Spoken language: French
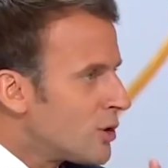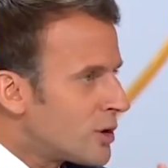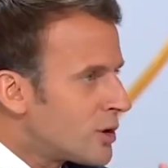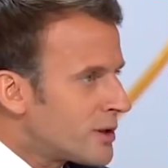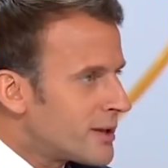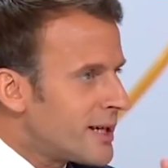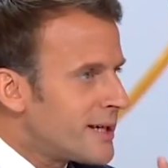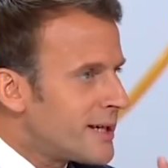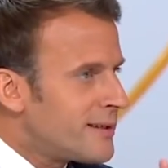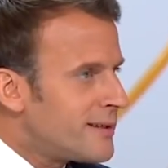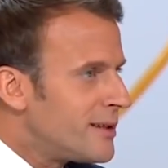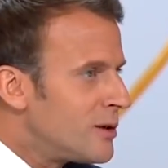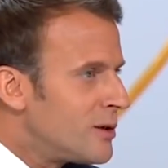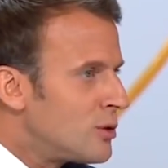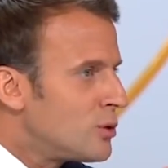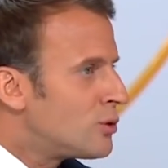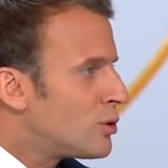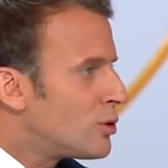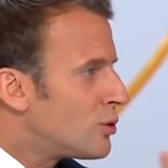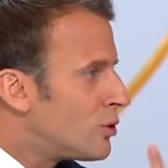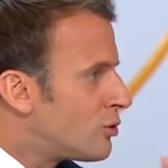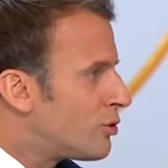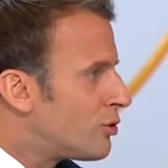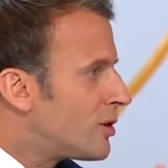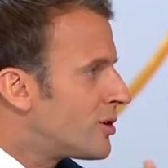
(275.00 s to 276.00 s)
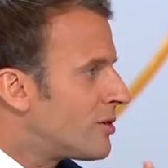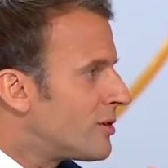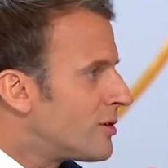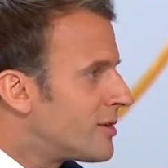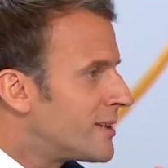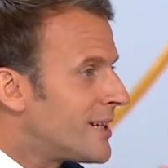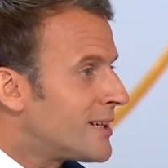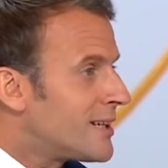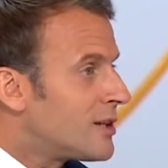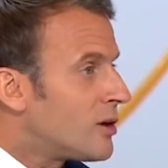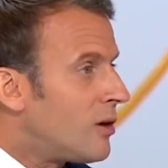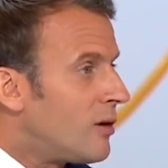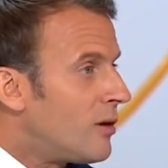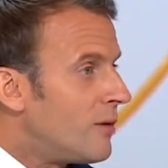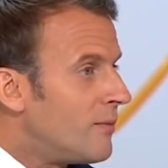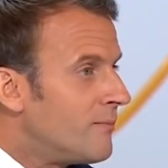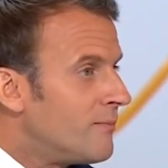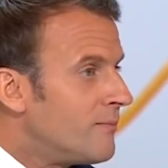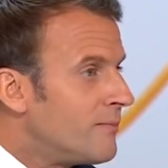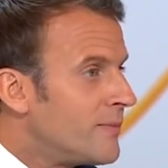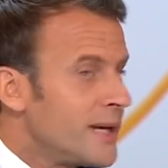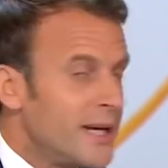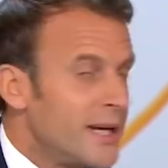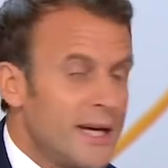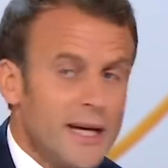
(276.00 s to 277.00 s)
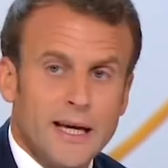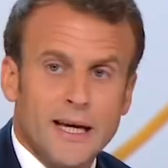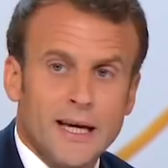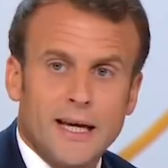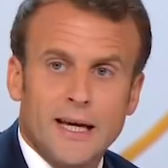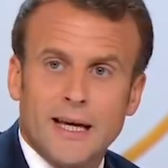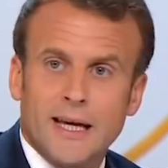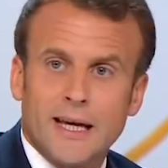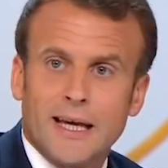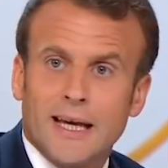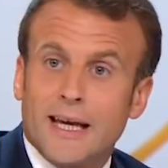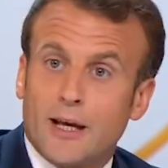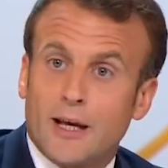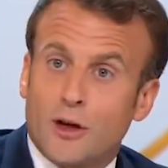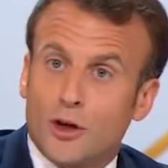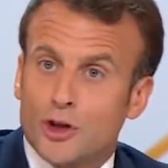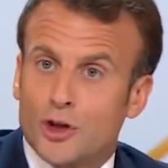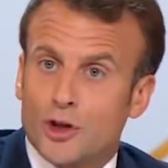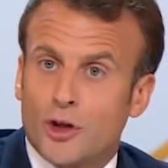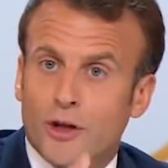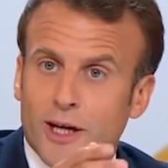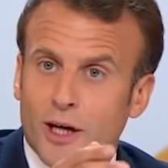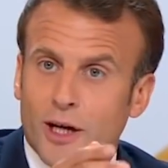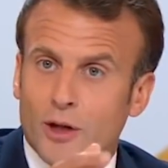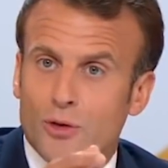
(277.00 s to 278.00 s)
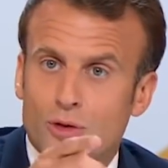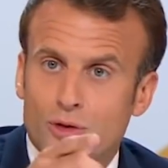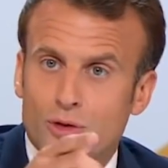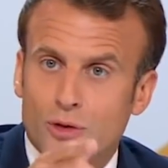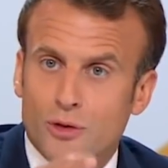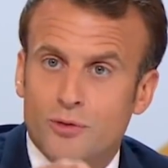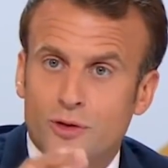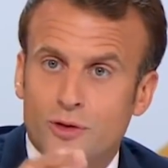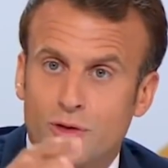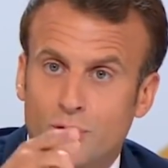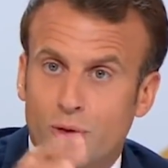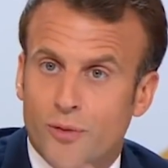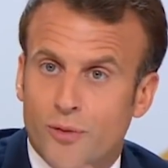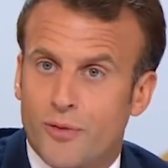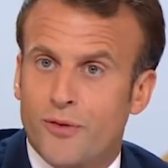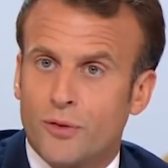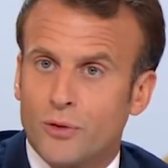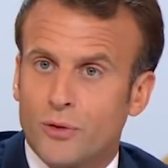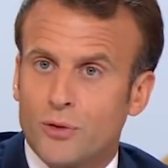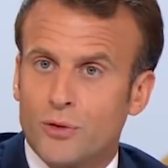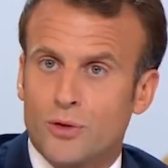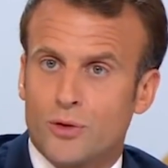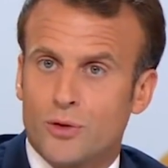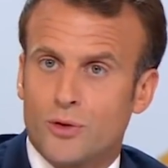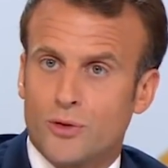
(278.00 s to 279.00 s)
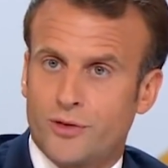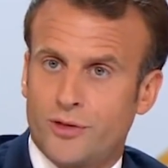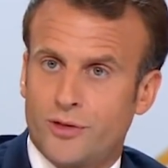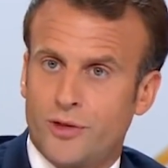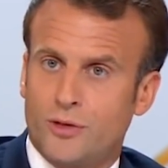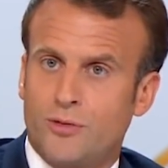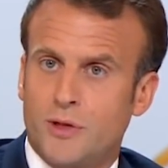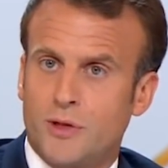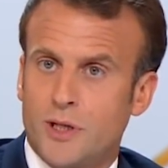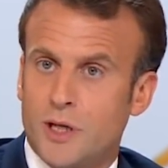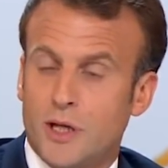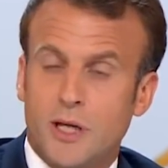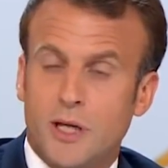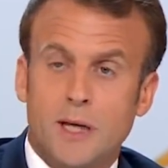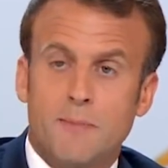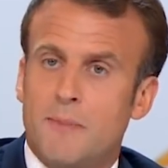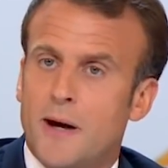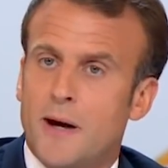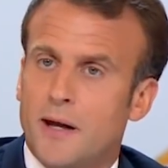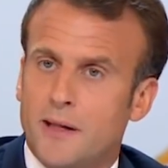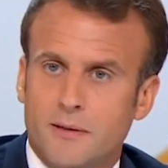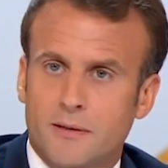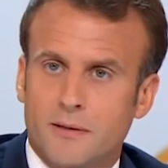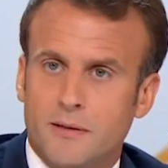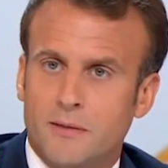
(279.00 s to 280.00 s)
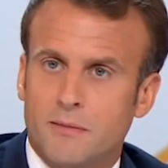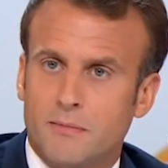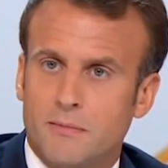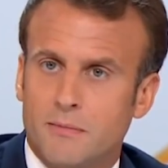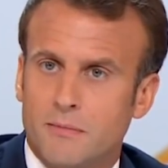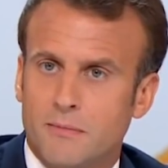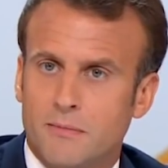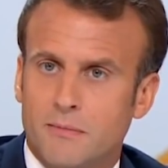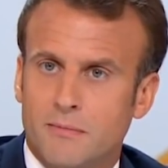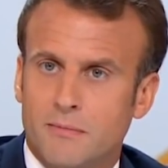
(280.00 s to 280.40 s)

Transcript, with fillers: de retraite, il est autour de 64 ans. Et quand je regarde aujourd'hui ce que font nos concitoyens, ils partent